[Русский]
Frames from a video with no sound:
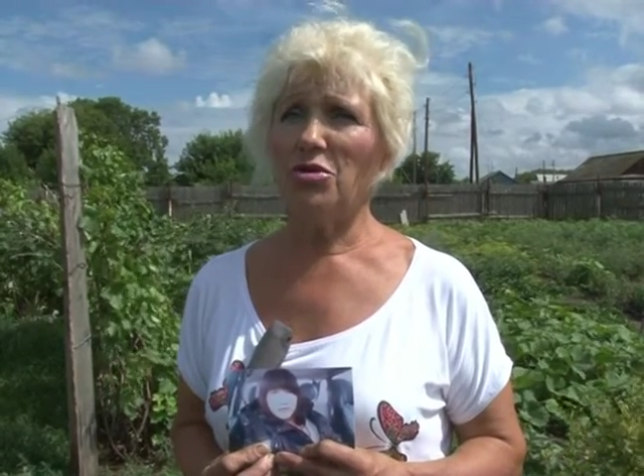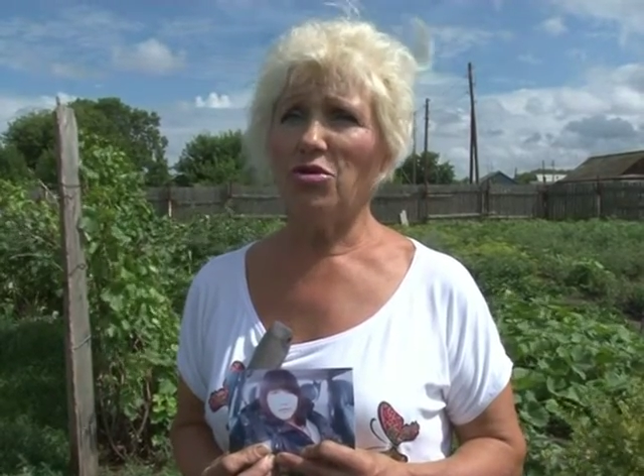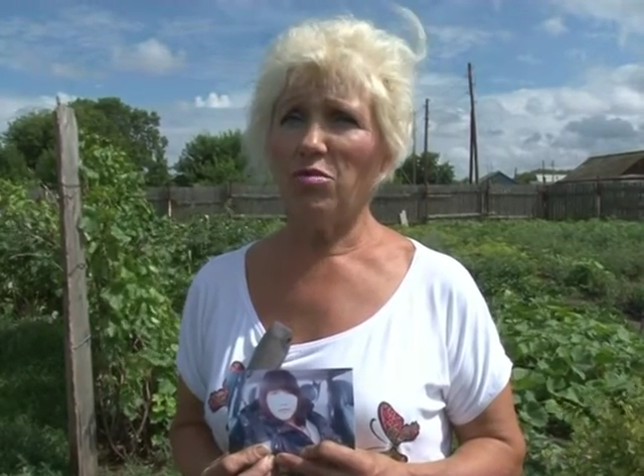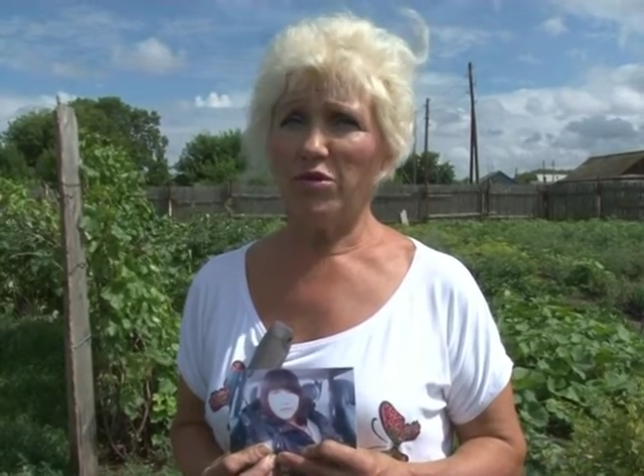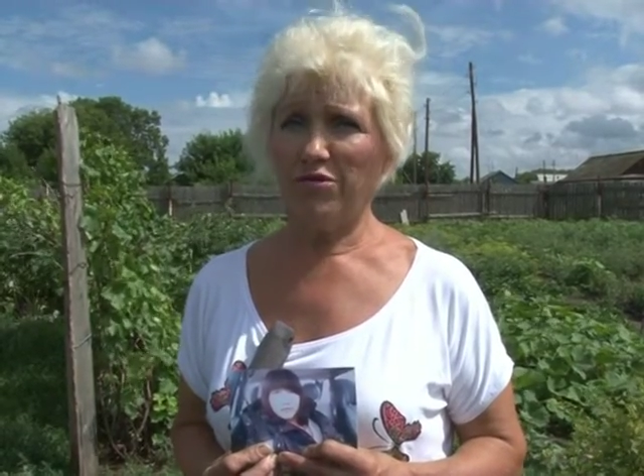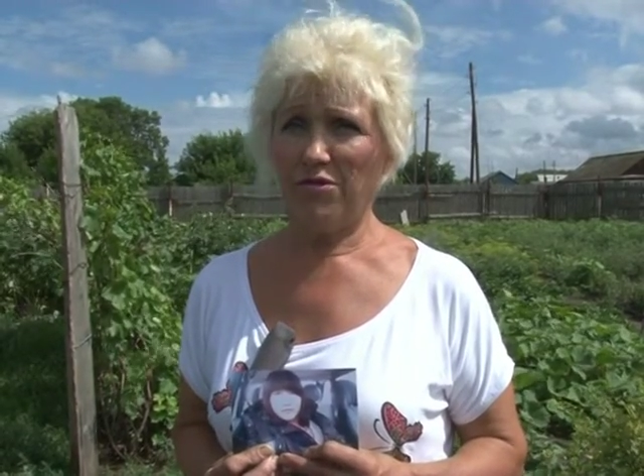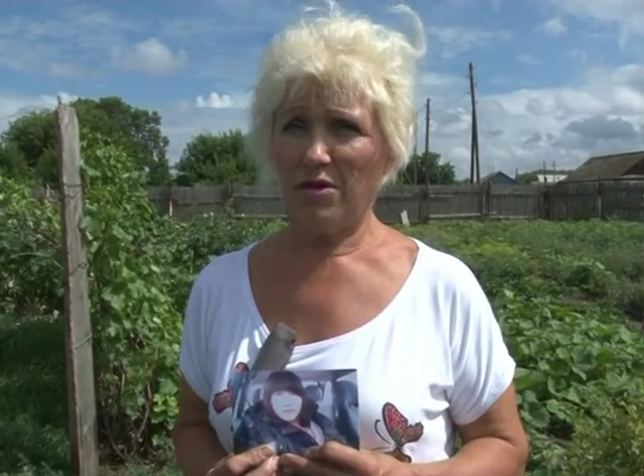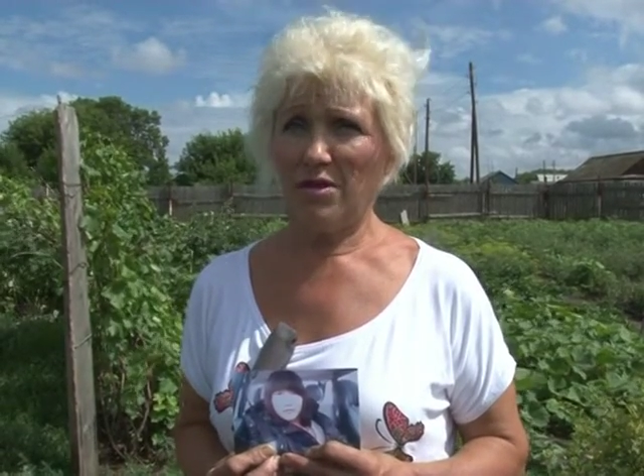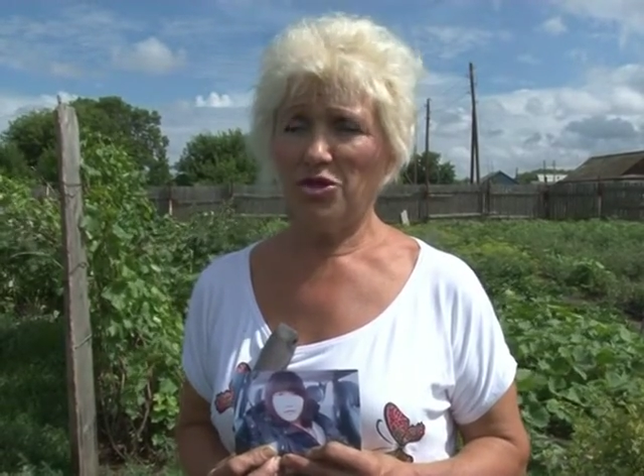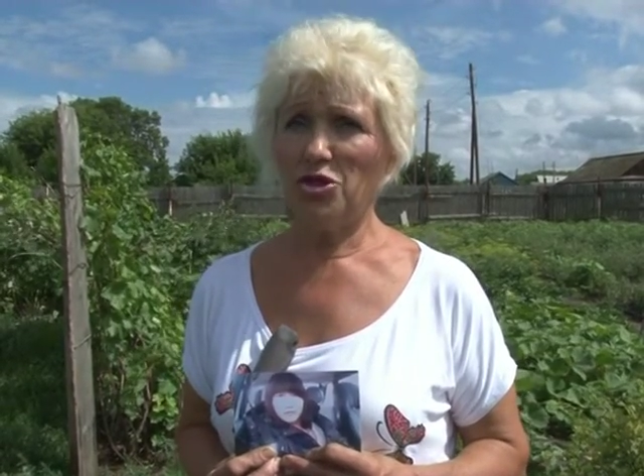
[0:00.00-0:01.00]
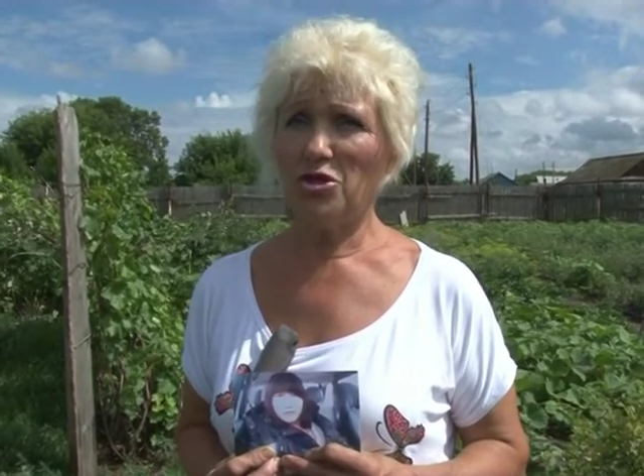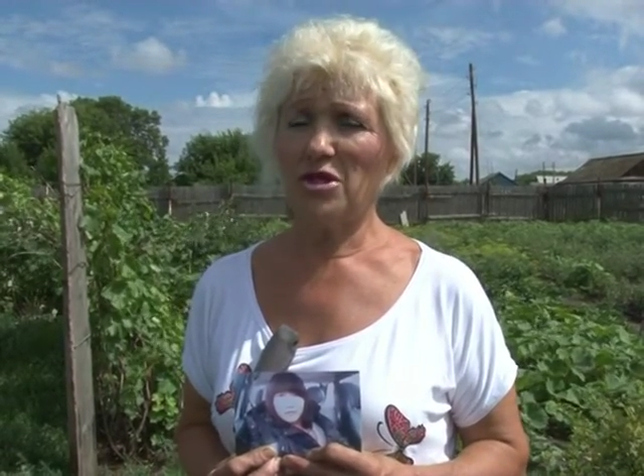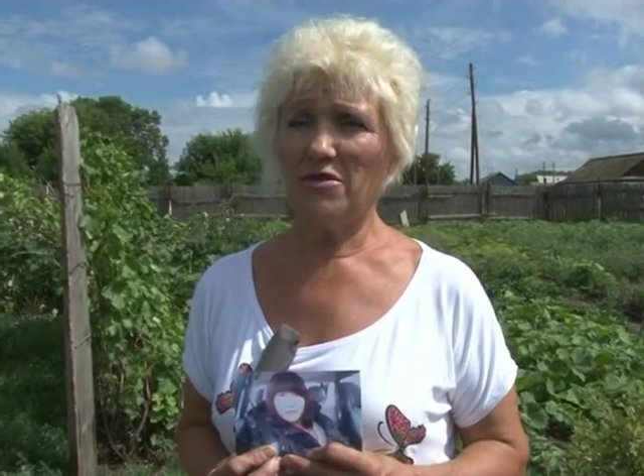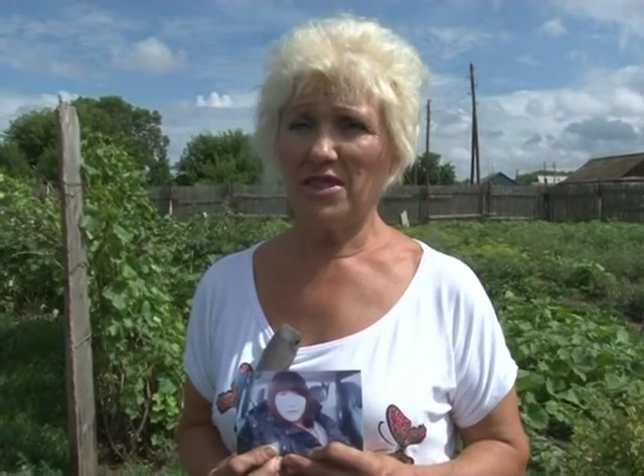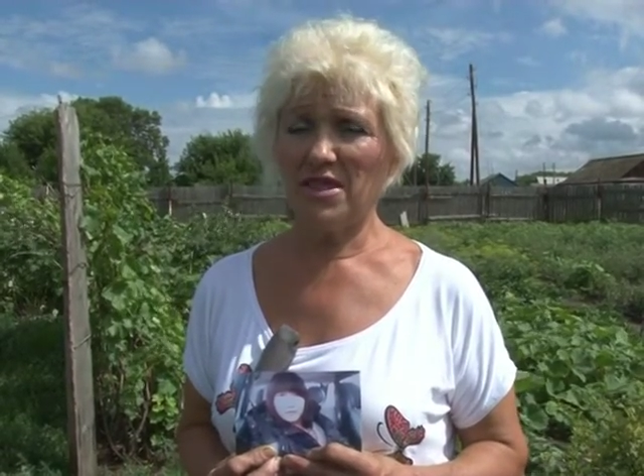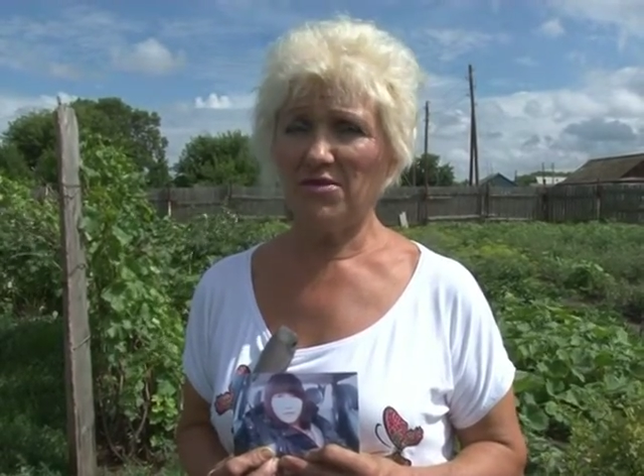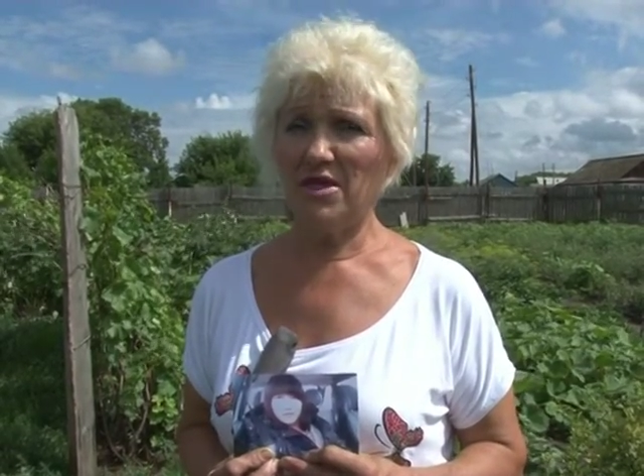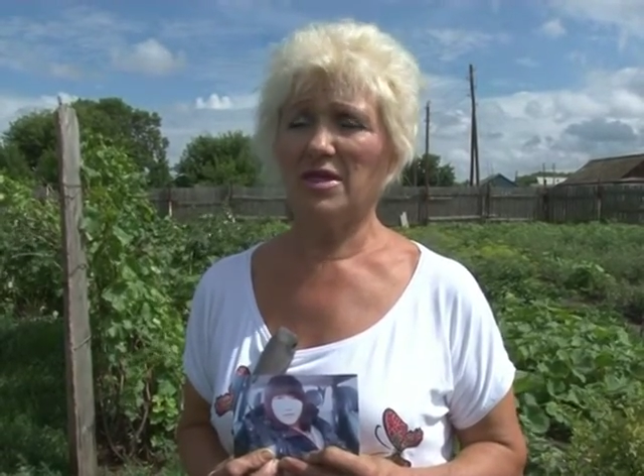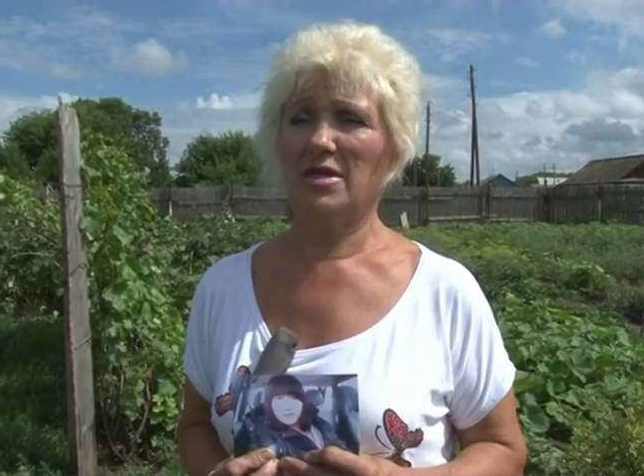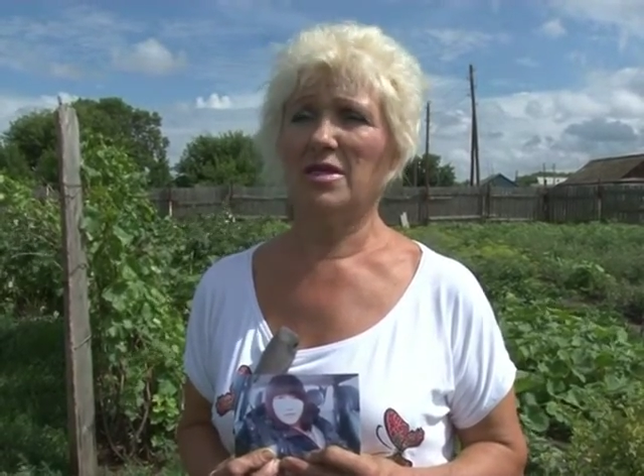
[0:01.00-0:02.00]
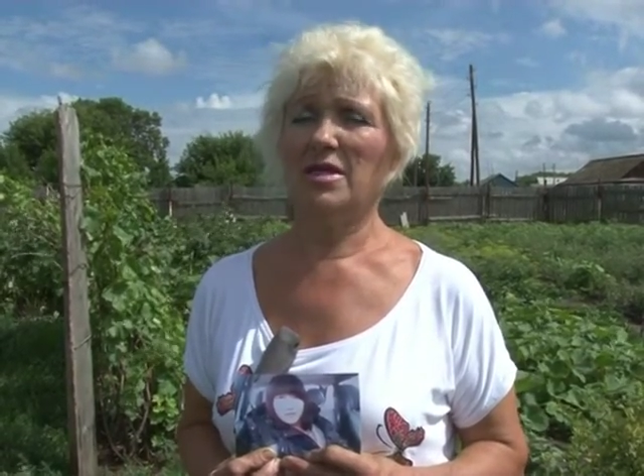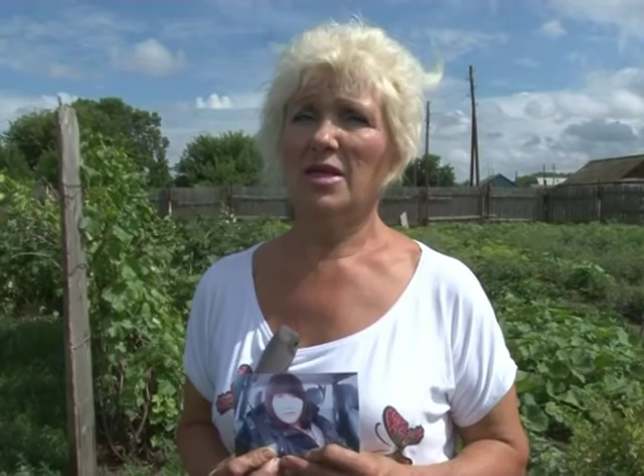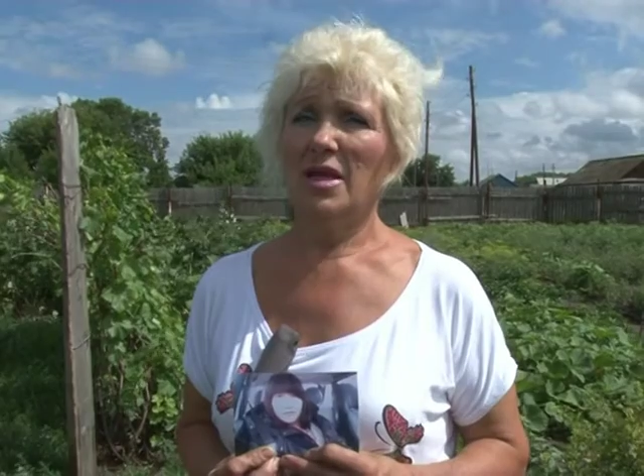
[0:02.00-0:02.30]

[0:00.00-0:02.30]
обувь черного цвета.